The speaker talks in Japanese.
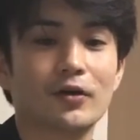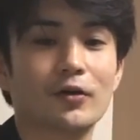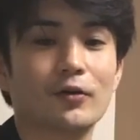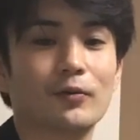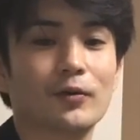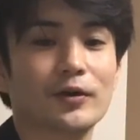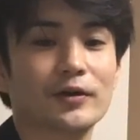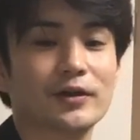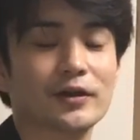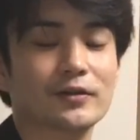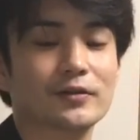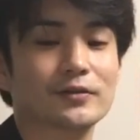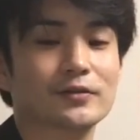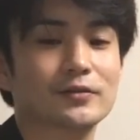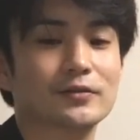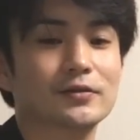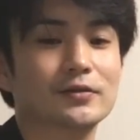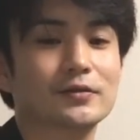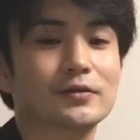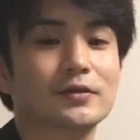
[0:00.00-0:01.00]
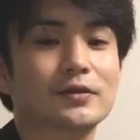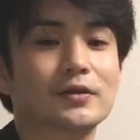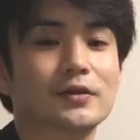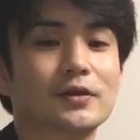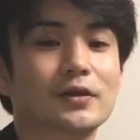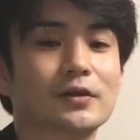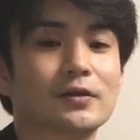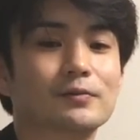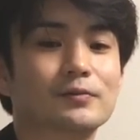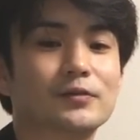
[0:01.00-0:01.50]
覚えたとする
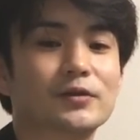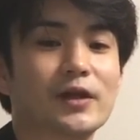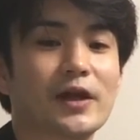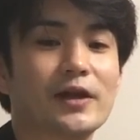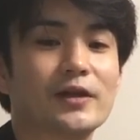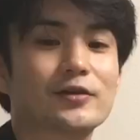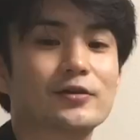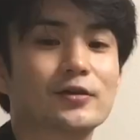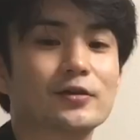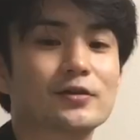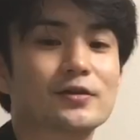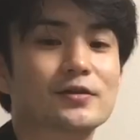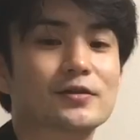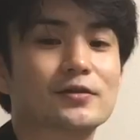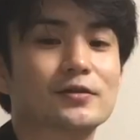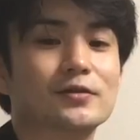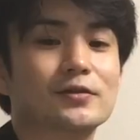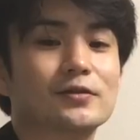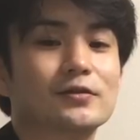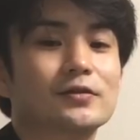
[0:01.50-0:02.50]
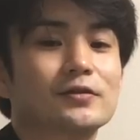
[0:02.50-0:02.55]
ブレイクを作る